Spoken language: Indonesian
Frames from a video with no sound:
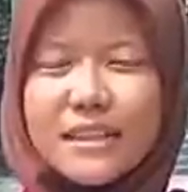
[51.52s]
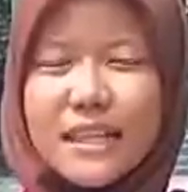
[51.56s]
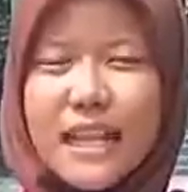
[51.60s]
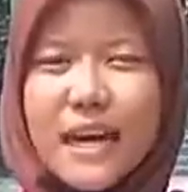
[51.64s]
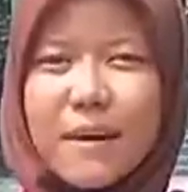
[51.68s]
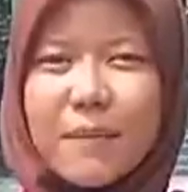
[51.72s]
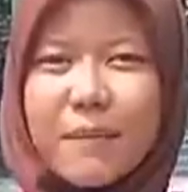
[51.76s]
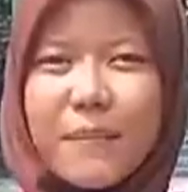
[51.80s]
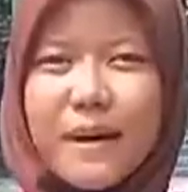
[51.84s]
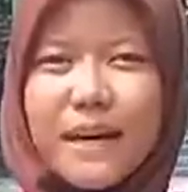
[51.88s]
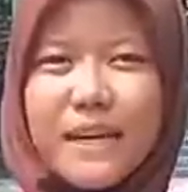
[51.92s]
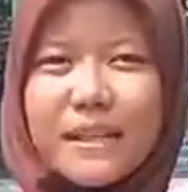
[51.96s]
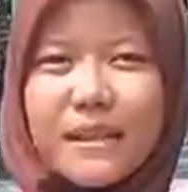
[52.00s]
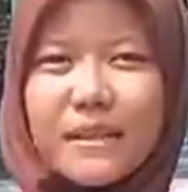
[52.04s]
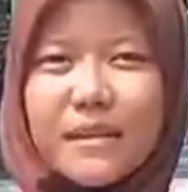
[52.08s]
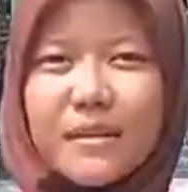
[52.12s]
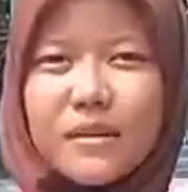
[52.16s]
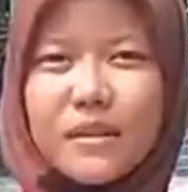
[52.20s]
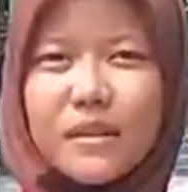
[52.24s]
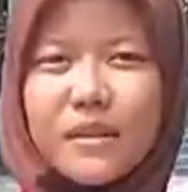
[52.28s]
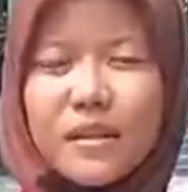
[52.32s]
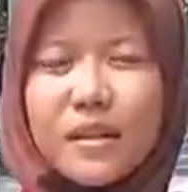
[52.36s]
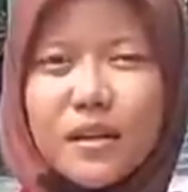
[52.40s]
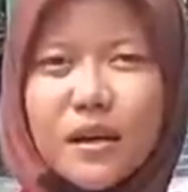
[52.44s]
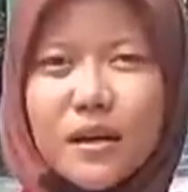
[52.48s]
dapat
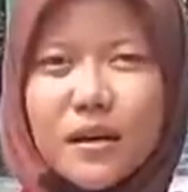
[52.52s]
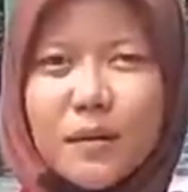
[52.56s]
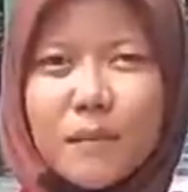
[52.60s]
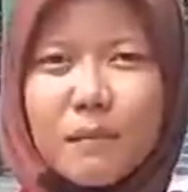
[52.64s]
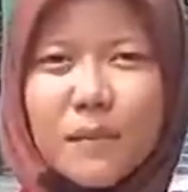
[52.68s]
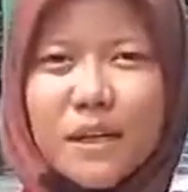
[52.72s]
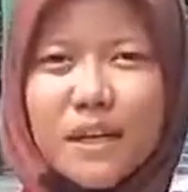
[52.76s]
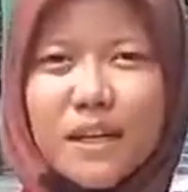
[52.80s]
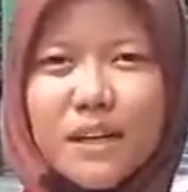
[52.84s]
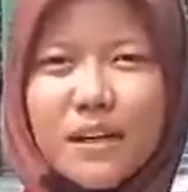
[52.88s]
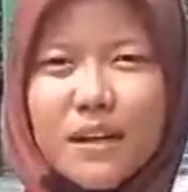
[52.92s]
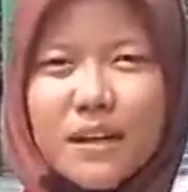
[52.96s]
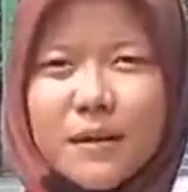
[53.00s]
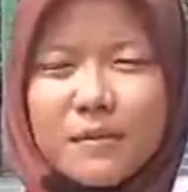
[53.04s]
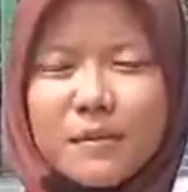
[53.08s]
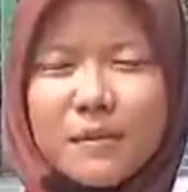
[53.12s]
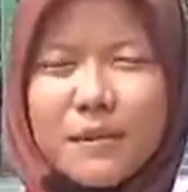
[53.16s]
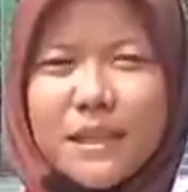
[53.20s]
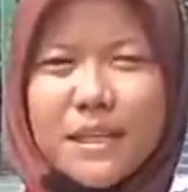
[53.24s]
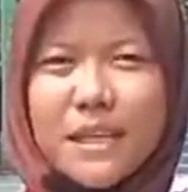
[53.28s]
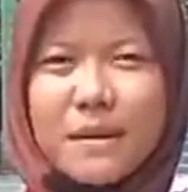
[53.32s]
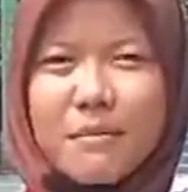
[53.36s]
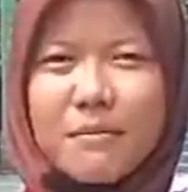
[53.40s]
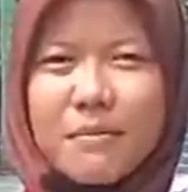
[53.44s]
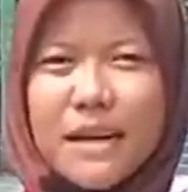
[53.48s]
uh,
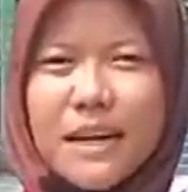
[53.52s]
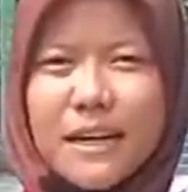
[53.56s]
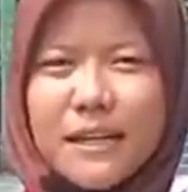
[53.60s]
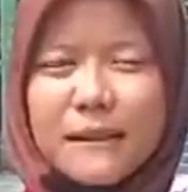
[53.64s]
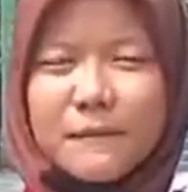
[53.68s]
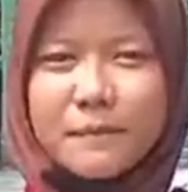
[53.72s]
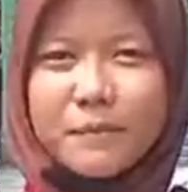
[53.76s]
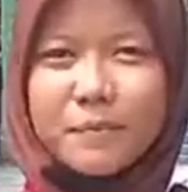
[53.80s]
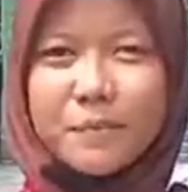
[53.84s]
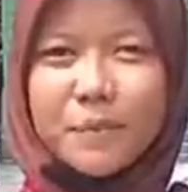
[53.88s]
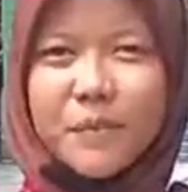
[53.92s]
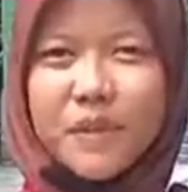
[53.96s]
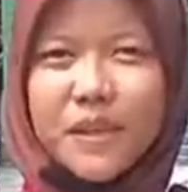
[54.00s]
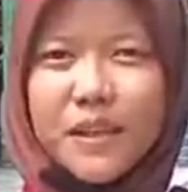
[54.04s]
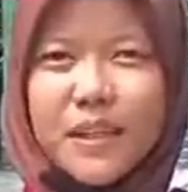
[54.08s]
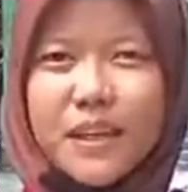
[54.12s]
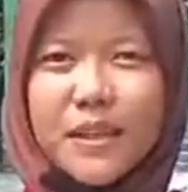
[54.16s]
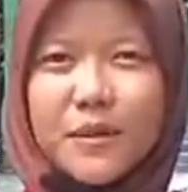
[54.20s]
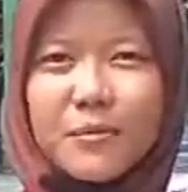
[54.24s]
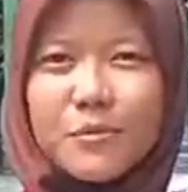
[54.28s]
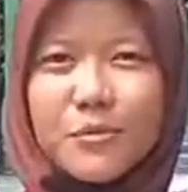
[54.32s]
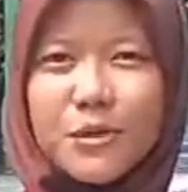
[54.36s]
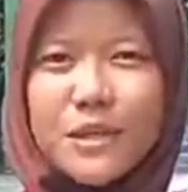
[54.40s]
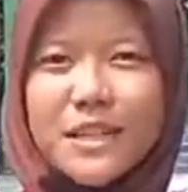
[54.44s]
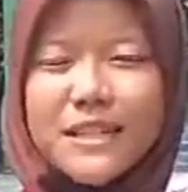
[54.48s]
menimba
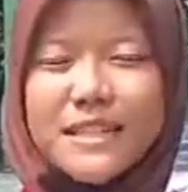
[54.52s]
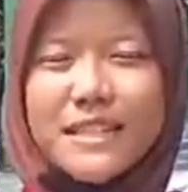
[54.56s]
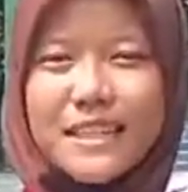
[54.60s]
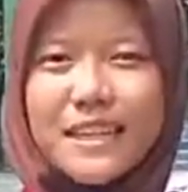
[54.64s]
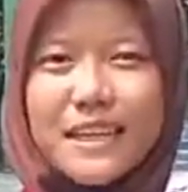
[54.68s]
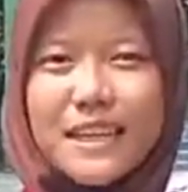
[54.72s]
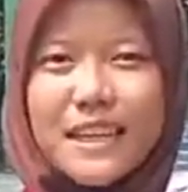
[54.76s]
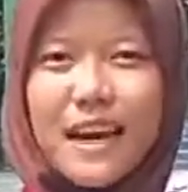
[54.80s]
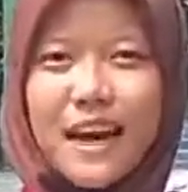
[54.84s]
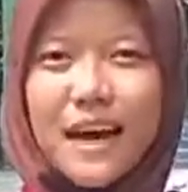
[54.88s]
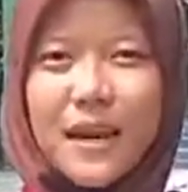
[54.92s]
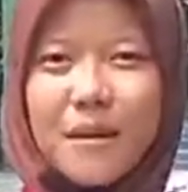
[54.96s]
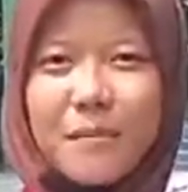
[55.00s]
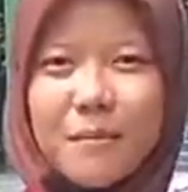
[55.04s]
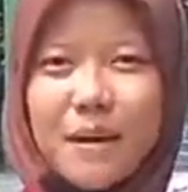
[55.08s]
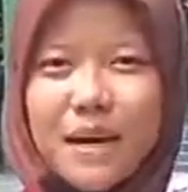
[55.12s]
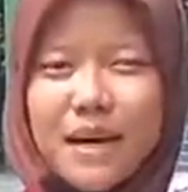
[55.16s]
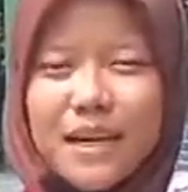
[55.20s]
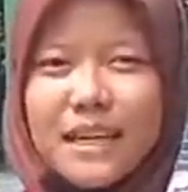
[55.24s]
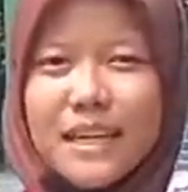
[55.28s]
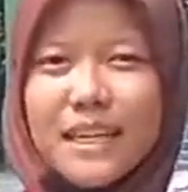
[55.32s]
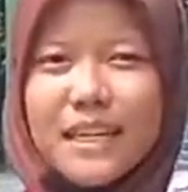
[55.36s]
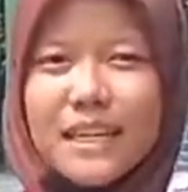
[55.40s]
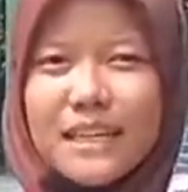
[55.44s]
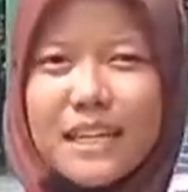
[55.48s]
ilmu di sini dengan
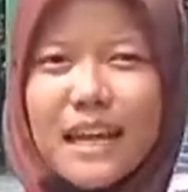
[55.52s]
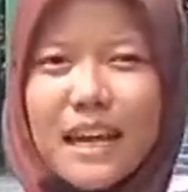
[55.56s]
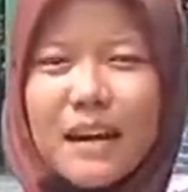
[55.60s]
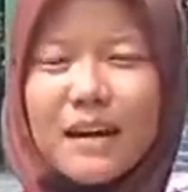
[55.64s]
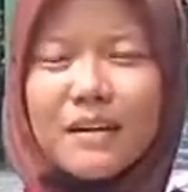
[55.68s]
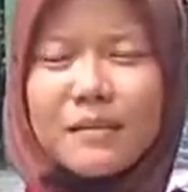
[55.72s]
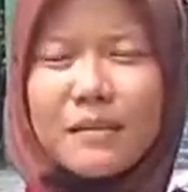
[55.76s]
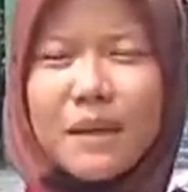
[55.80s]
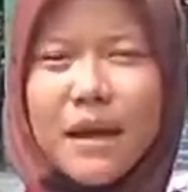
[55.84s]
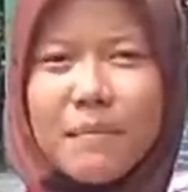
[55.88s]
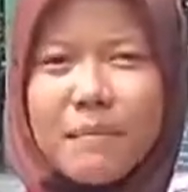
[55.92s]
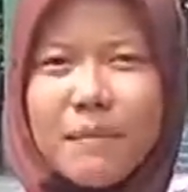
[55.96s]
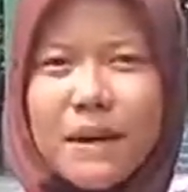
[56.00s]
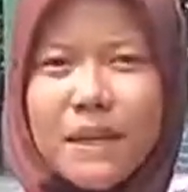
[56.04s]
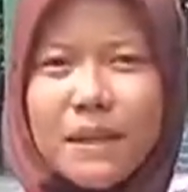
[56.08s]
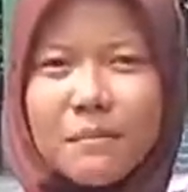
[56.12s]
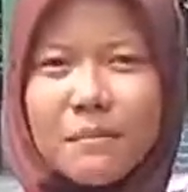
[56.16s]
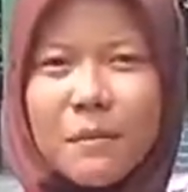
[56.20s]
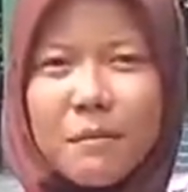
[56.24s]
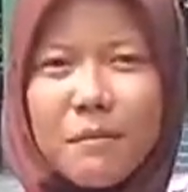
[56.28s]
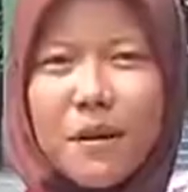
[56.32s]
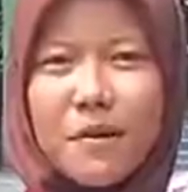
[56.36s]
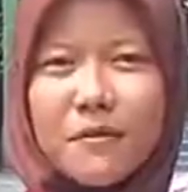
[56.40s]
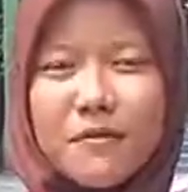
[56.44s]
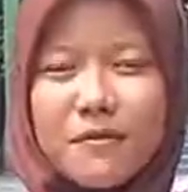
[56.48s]
baik dan dapat
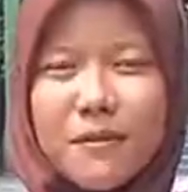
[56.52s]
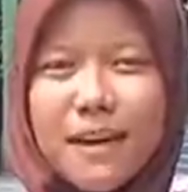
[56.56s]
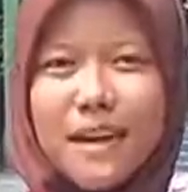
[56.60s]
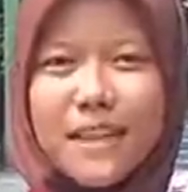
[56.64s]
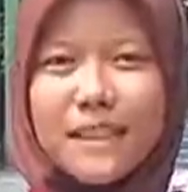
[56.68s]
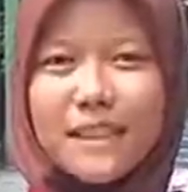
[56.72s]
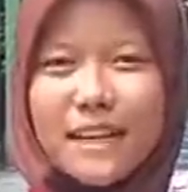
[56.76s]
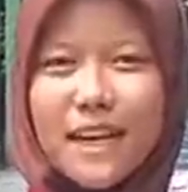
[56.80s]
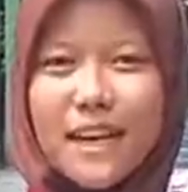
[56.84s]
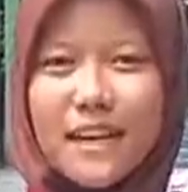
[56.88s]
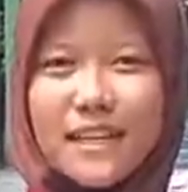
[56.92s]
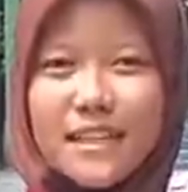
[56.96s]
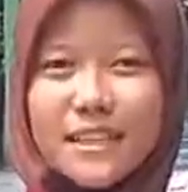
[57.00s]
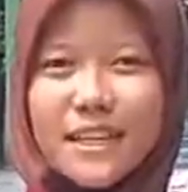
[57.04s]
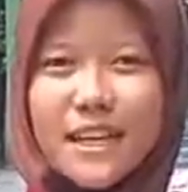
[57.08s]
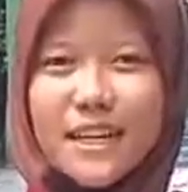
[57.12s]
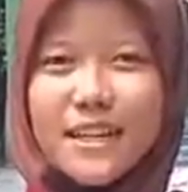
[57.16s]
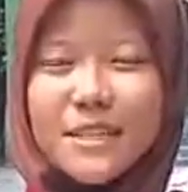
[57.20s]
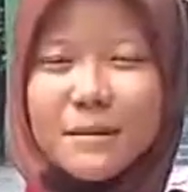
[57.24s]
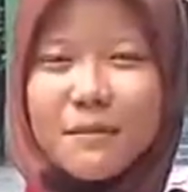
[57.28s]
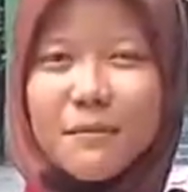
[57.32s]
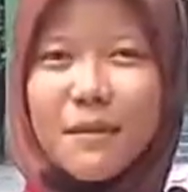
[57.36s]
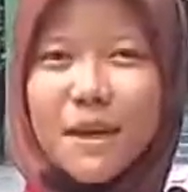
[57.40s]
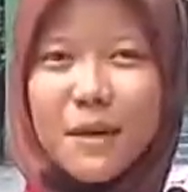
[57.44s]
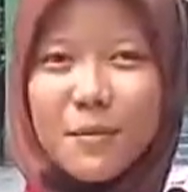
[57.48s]

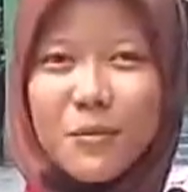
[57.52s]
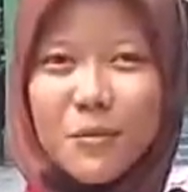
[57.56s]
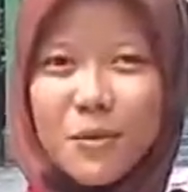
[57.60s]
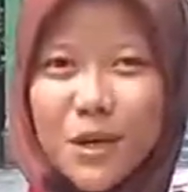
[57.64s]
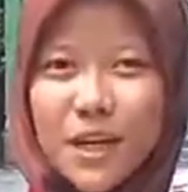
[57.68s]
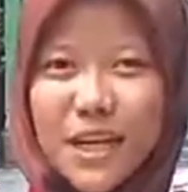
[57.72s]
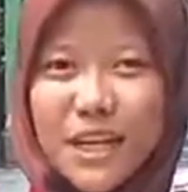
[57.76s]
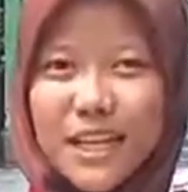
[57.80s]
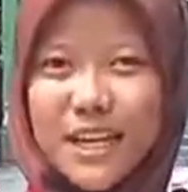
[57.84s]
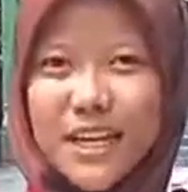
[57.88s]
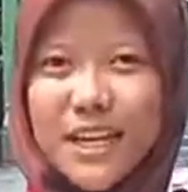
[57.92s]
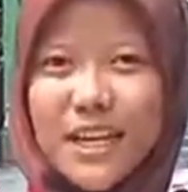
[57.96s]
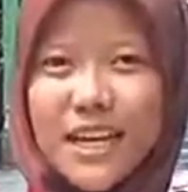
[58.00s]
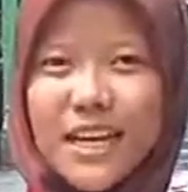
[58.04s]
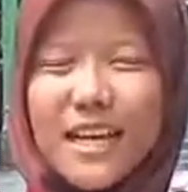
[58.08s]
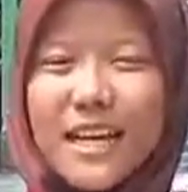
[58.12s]
memanfaatkannya sebaik mungkin.